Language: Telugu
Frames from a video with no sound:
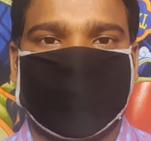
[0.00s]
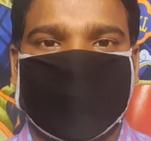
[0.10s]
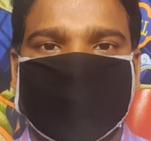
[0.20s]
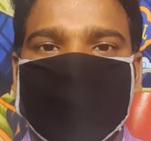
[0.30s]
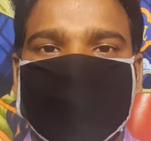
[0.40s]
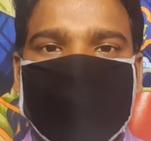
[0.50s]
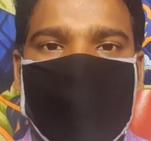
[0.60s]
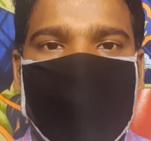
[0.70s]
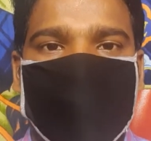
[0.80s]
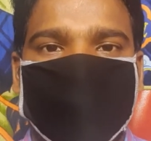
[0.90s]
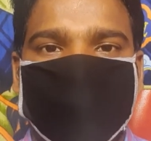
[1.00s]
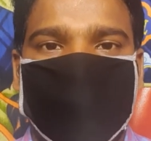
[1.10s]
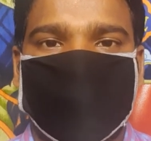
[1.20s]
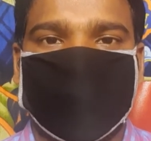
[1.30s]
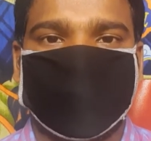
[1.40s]
ప్రెసిడెంట్ హ్యాడ్
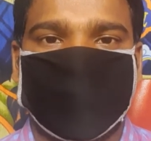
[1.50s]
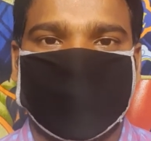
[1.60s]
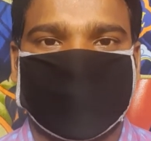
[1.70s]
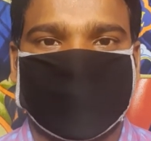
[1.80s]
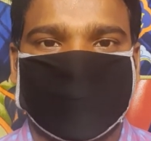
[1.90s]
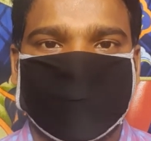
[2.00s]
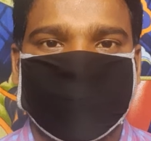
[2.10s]
పార్డన్ పవర్స్